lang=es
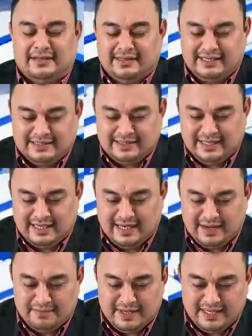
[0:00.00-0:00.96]
desde
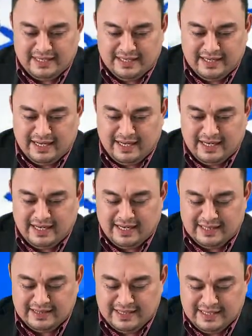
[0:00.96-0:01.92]
América
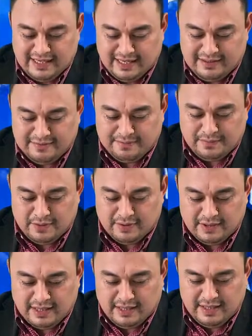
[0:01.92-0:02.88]
Latina,
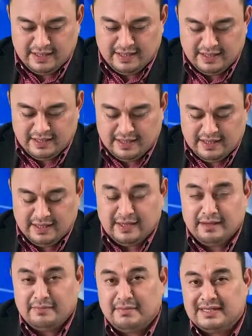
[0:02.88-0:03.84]
porque
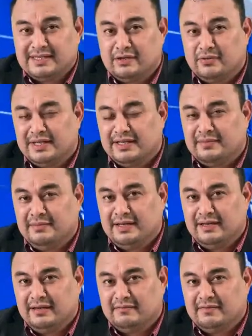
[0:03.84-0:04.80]
más de
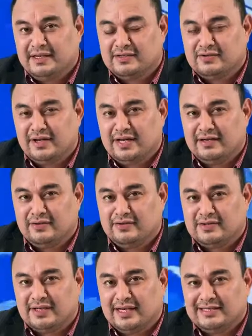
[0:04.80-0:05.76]
90.000
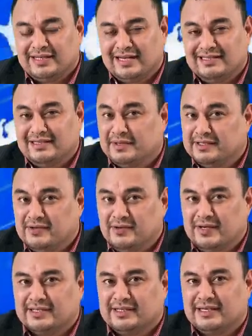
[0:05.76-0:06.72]
venezolanos es la estimación
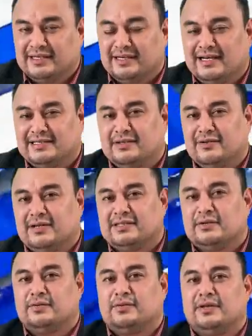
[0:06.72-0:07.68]
que están haciendo las
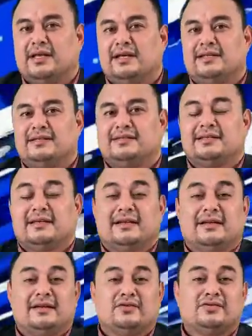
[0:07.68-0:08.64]
autoridades,
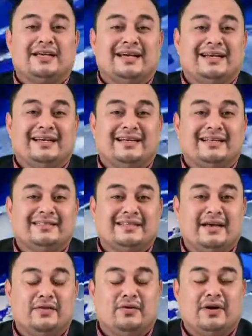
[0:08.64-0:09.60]
los que han
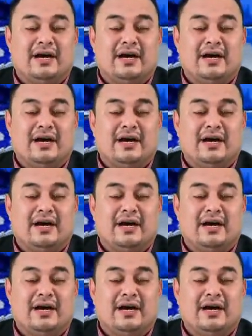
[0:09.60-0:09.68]
regresado